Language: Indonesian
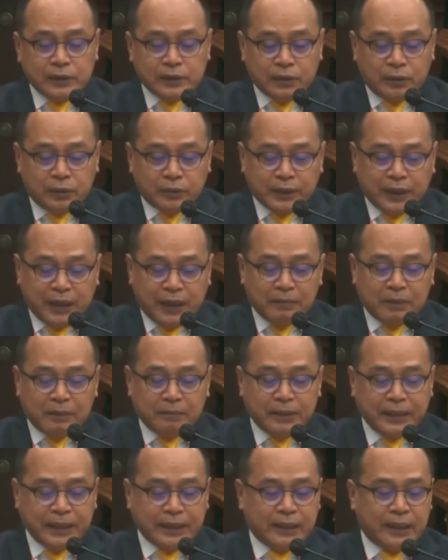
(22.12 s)
justru
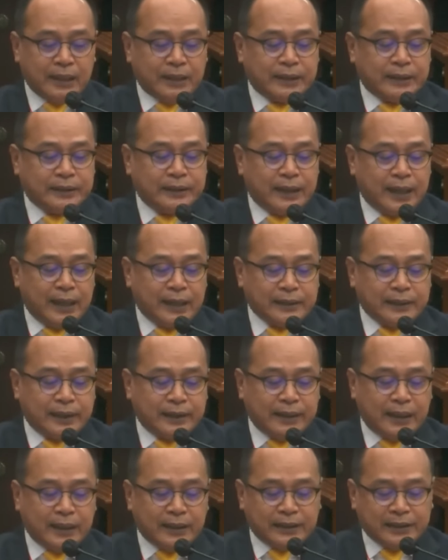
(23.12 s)
telah memberikan
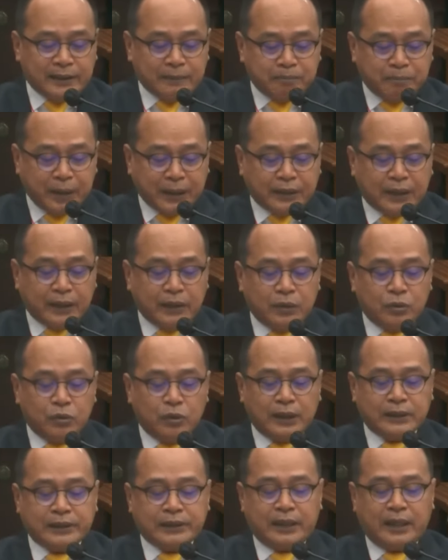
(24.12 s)
kejelasan dan
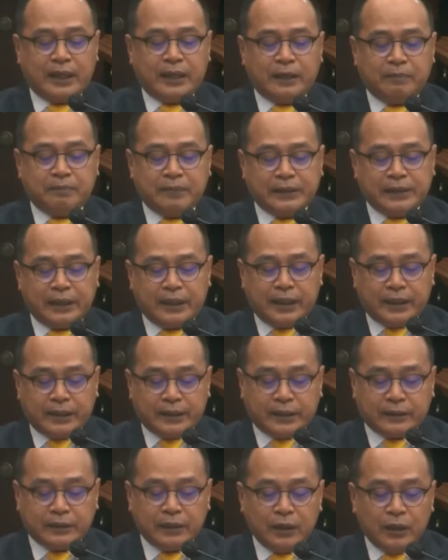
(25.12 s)
kesempatan luas terhadap
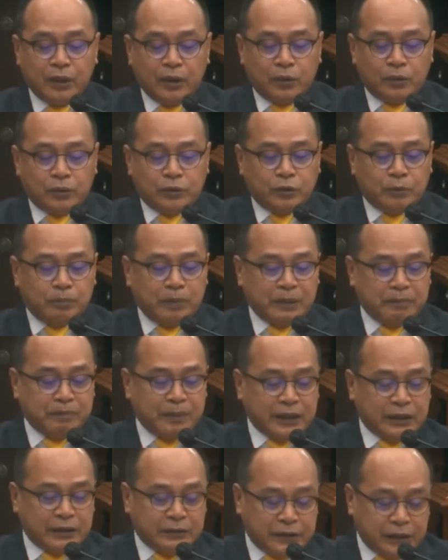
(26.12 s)
masyarakat
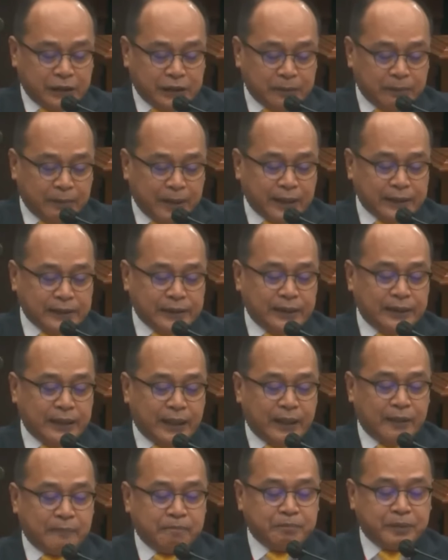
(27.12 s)
untuk
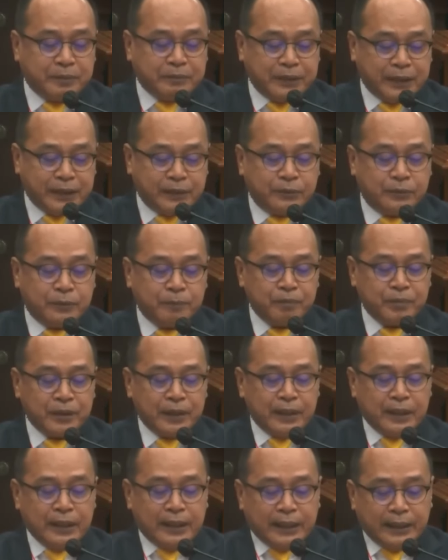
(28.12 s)
berpartisipasi dalam
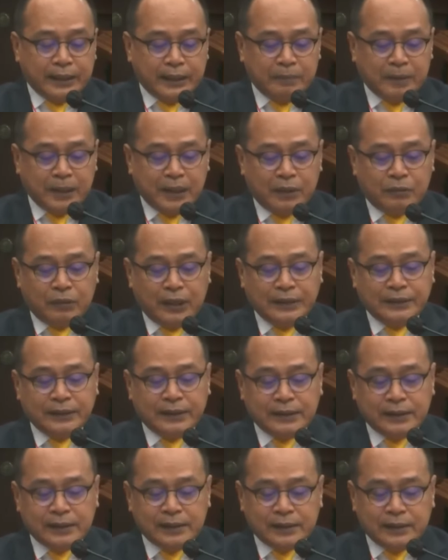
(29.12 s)
pemilu.
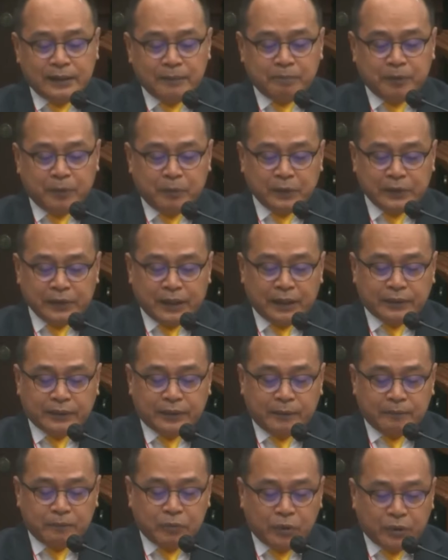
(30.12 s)
Diberlakukannya sistem
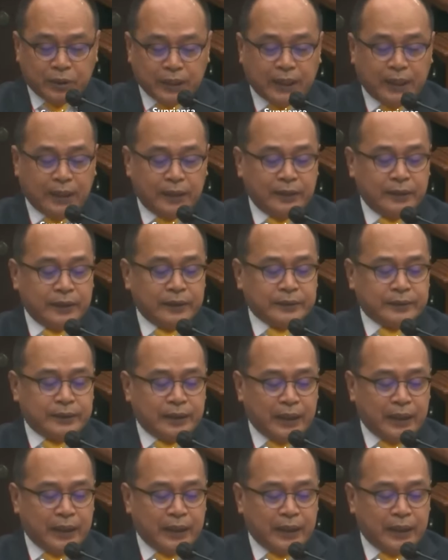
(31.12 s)
proporsional terbuka